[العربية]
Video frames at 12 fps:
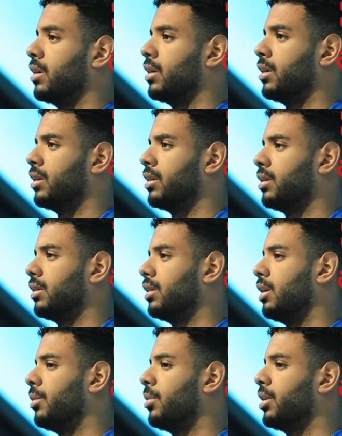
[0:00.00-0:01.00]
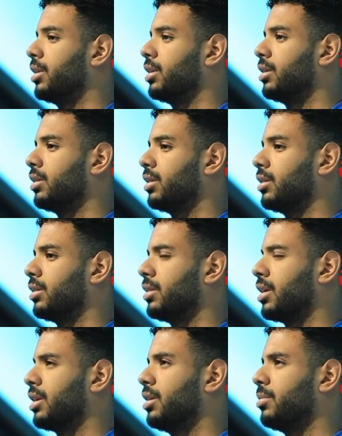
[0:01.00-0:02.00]
آه، للأمانة
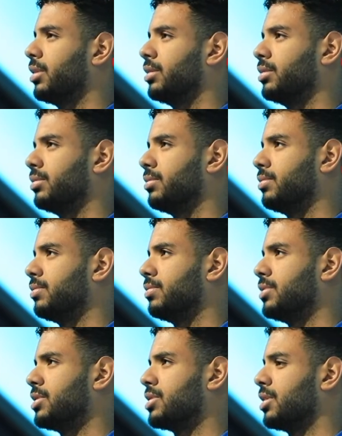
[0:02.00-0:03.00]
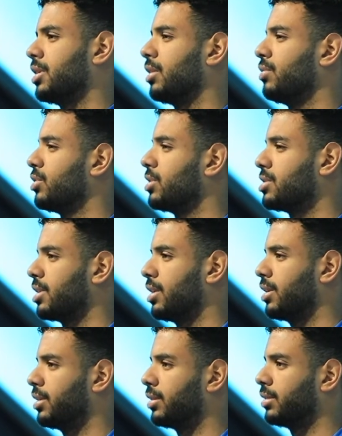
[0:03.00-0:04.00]
تقريبا في سنة
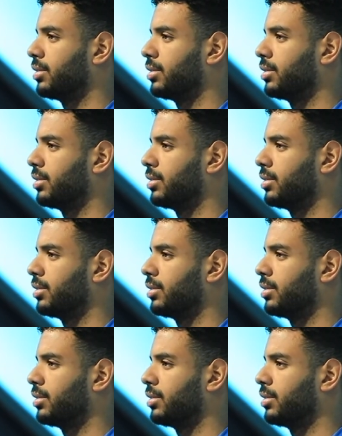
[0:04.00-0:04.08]
2009